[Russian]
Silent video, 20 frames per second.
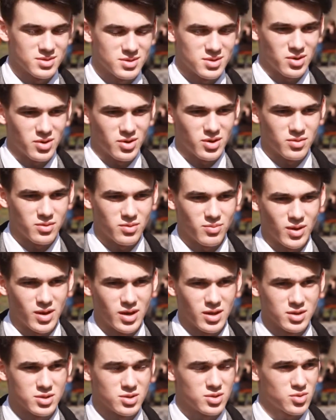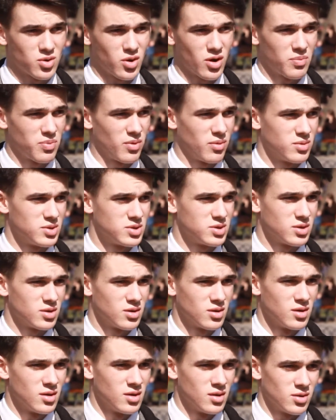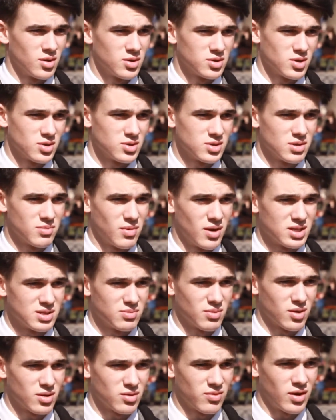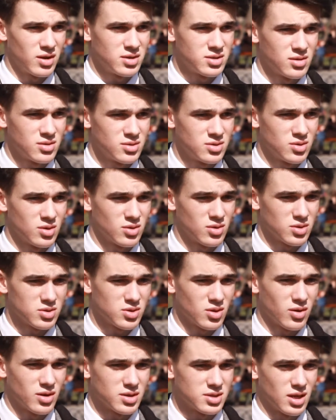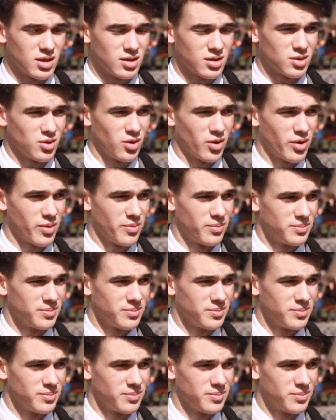Строят больницу скорой помощи, то, что он занимается благотворительностью и то, что он хозяин Кадора.